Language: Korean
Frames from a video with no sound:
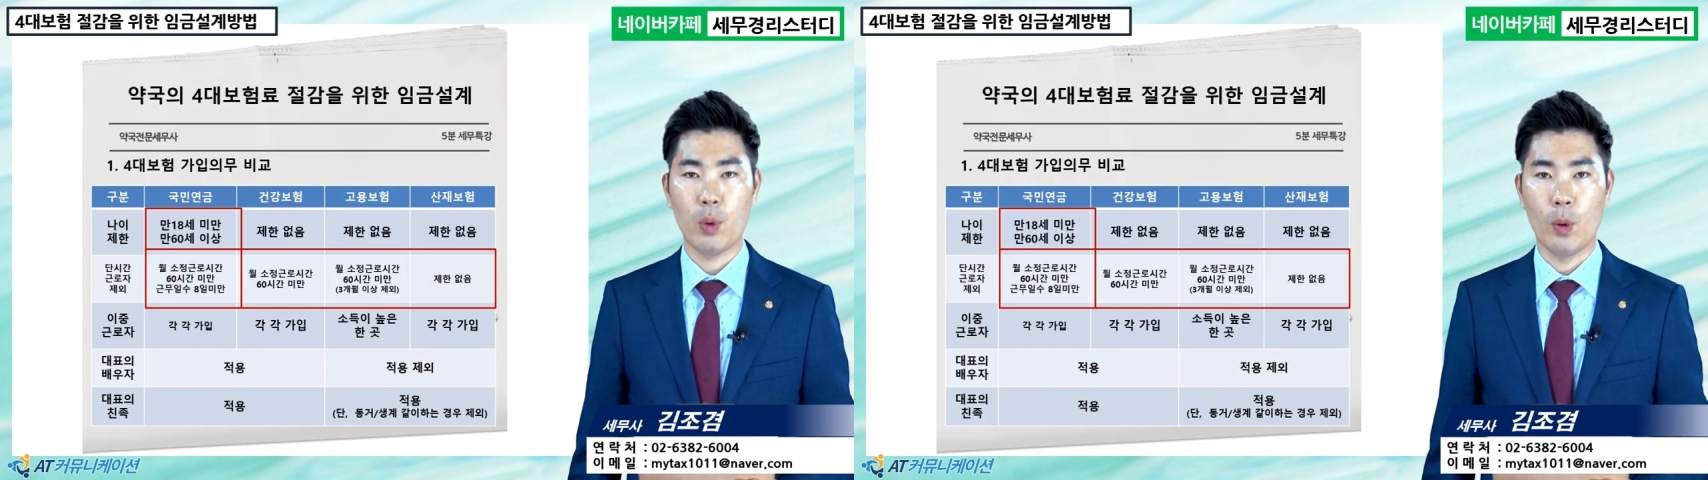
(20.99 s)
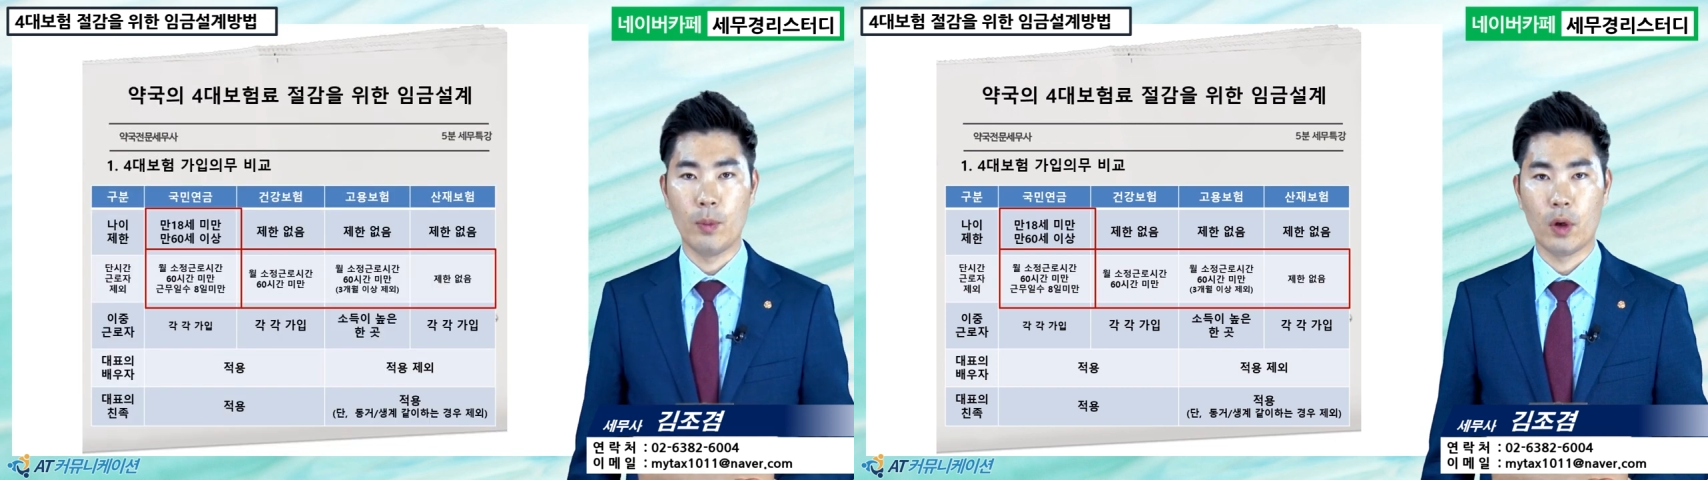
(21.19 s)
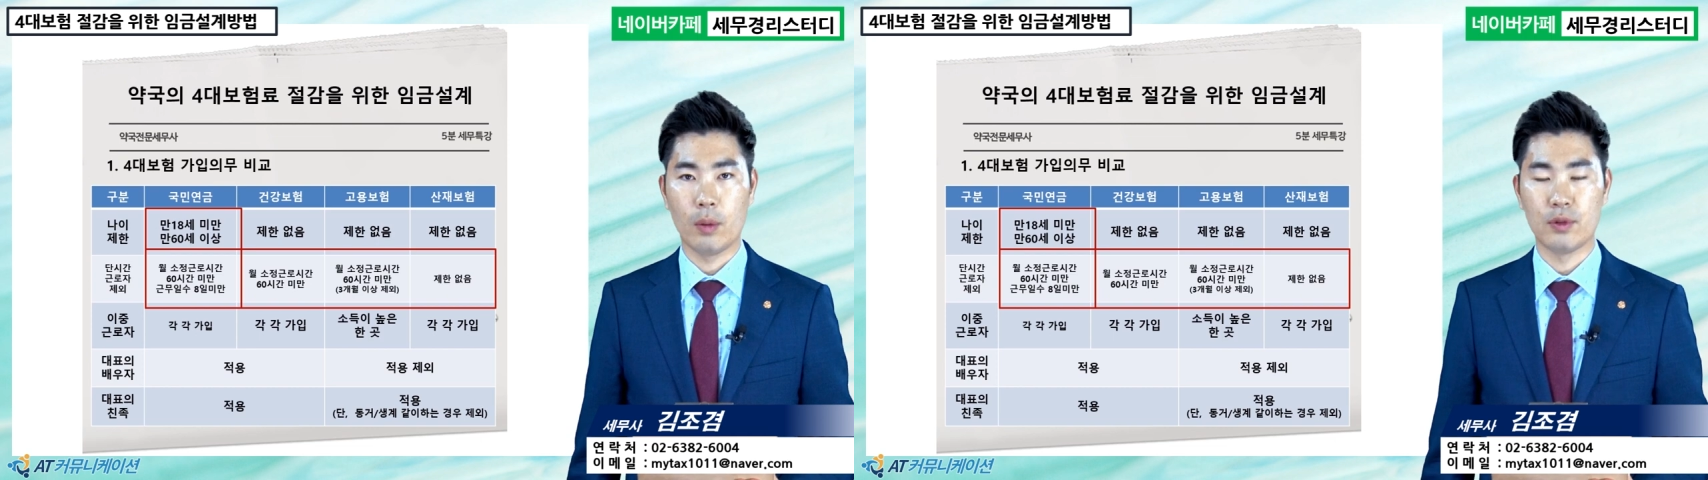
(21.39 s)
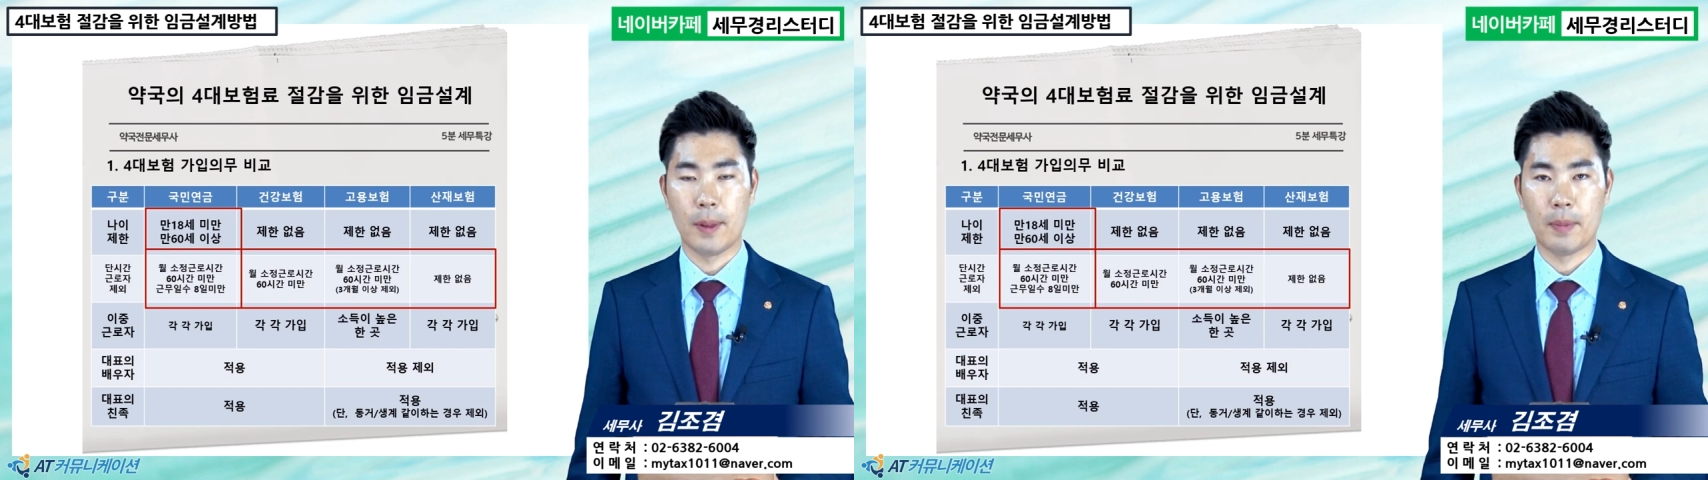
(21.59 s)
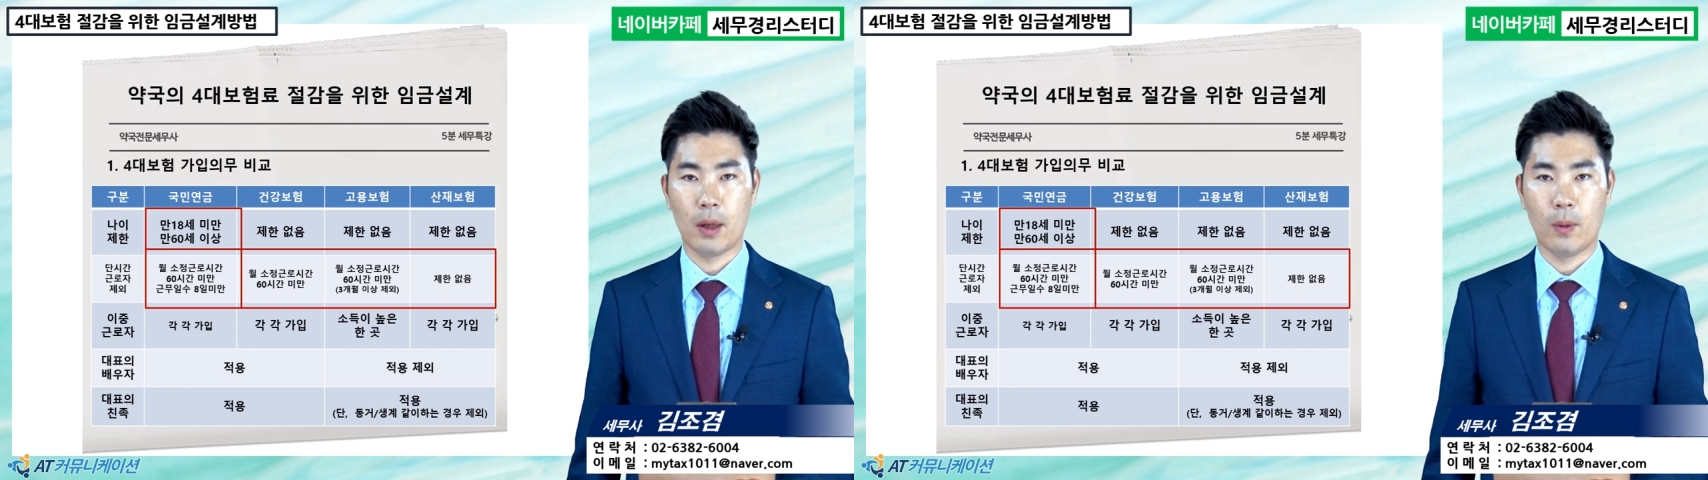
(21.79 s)
보험료가
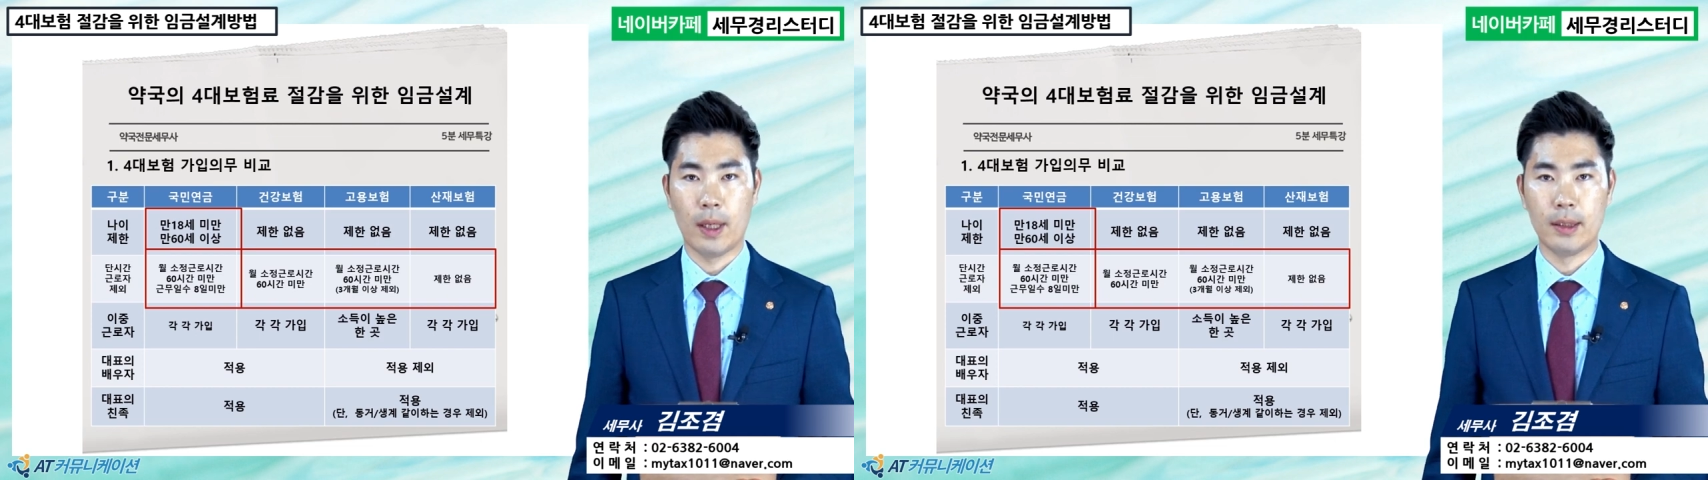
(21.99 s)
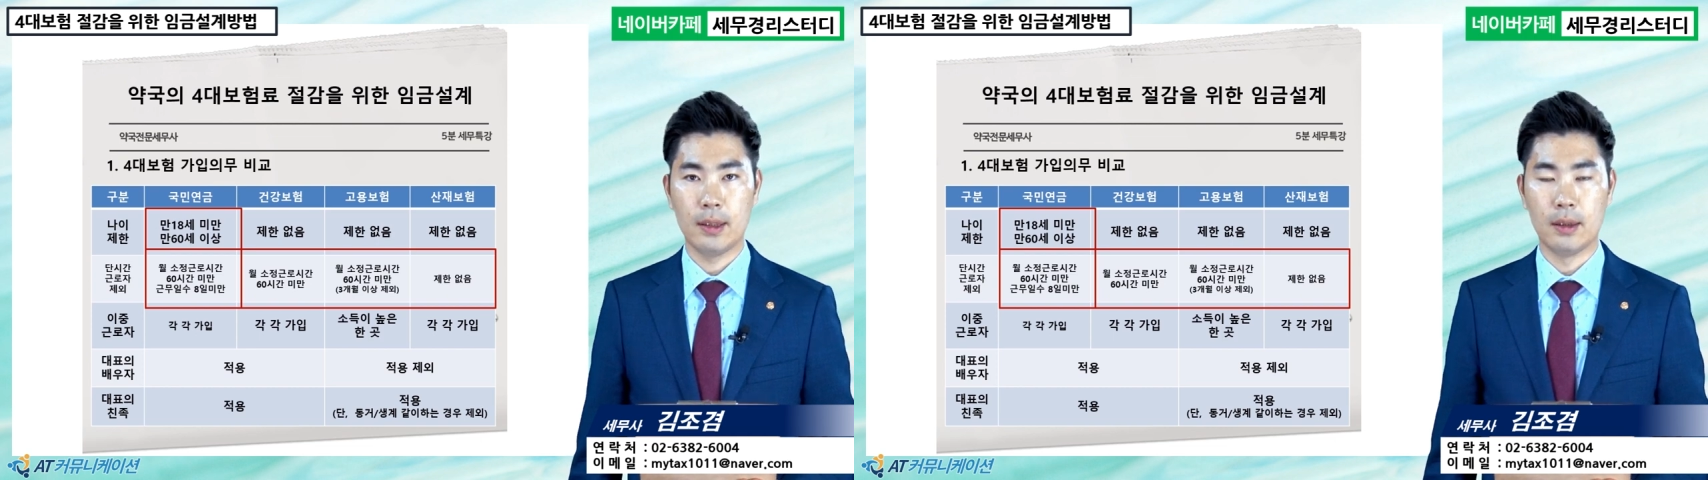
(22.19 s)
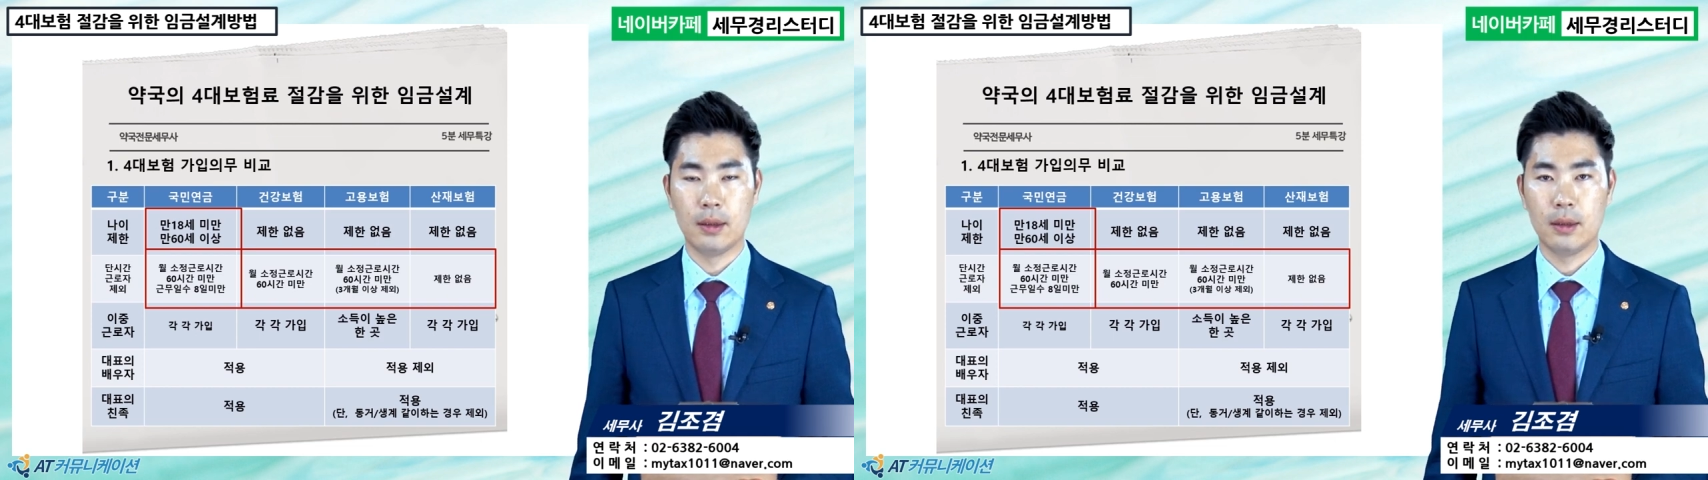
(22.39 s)
무섭다고 하는